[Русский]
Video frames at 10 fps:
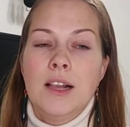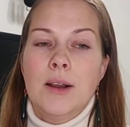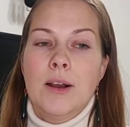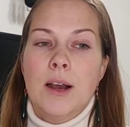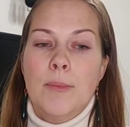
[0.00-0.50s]

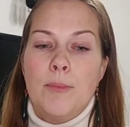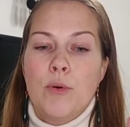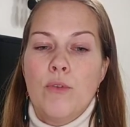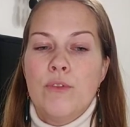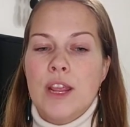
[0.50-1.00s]
а,
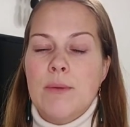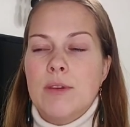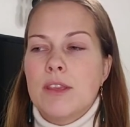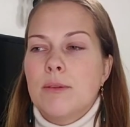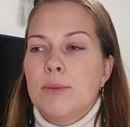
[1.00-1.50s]
по
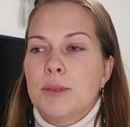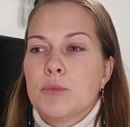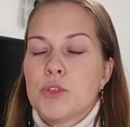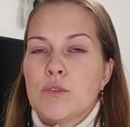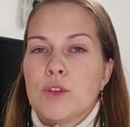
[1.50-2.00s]
времени, потому
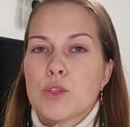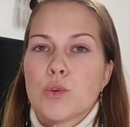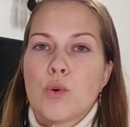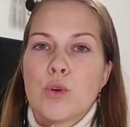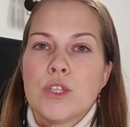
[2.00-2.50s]
что вес
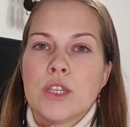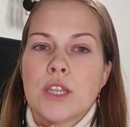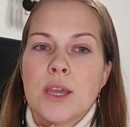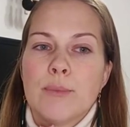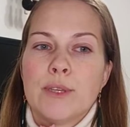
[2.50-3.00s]
уходит
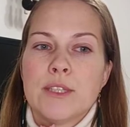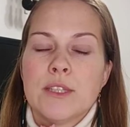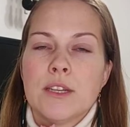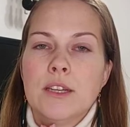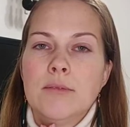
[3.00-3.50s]
не
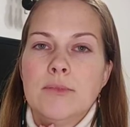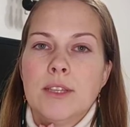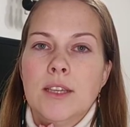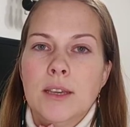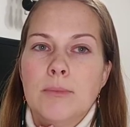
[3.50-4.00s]
быстро
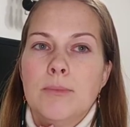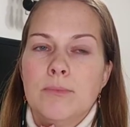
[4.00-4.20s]
и